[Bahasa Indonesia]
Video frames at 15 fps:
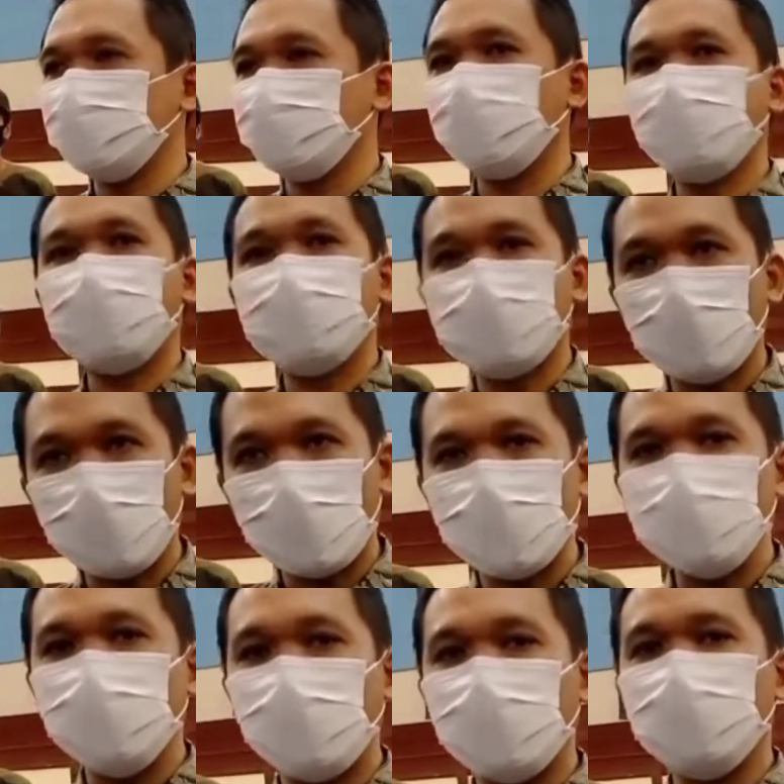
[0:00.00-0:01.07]
pemantauan
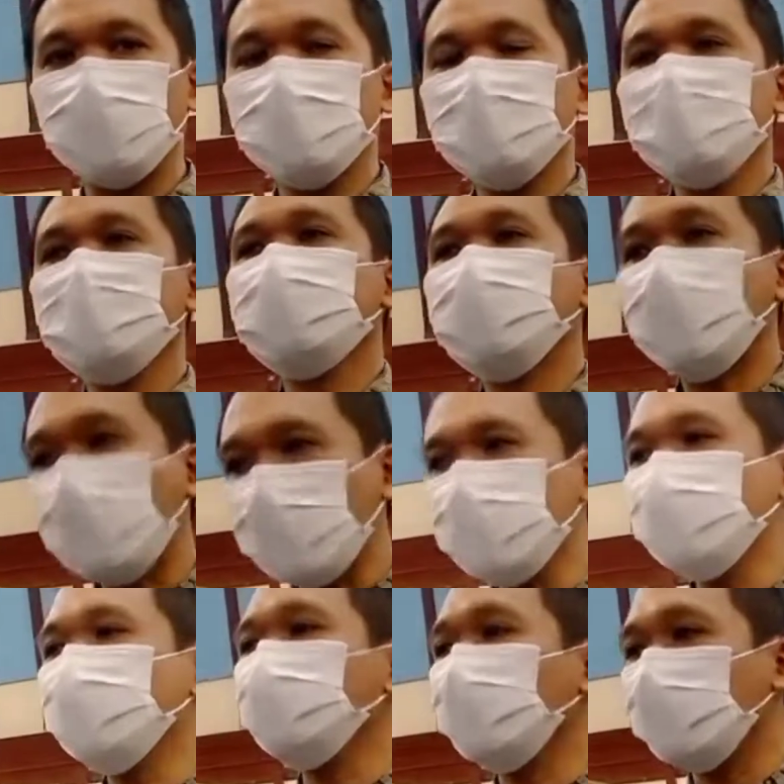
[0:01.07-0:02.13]
yang saling
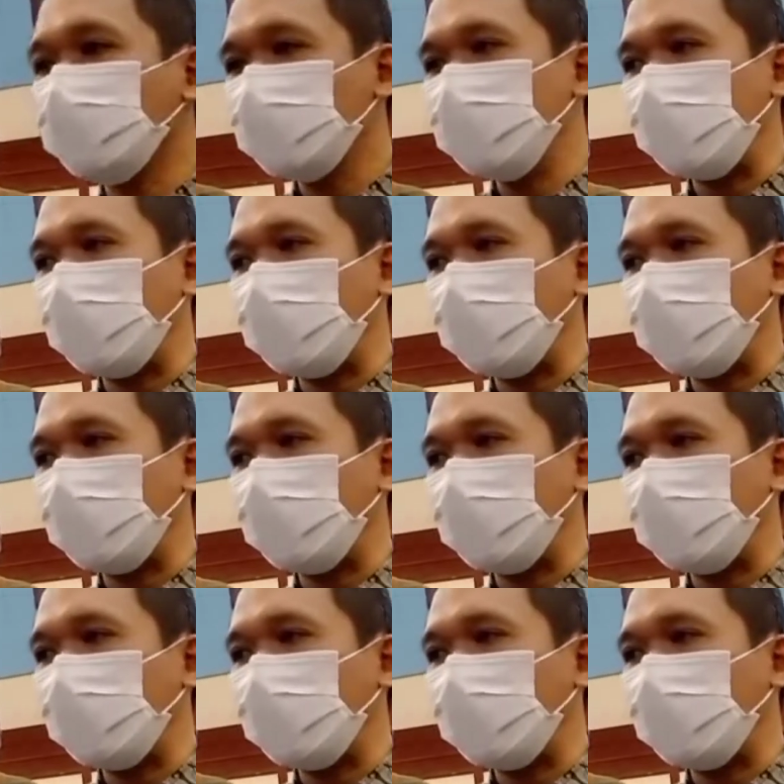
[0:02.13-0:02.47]
sinergi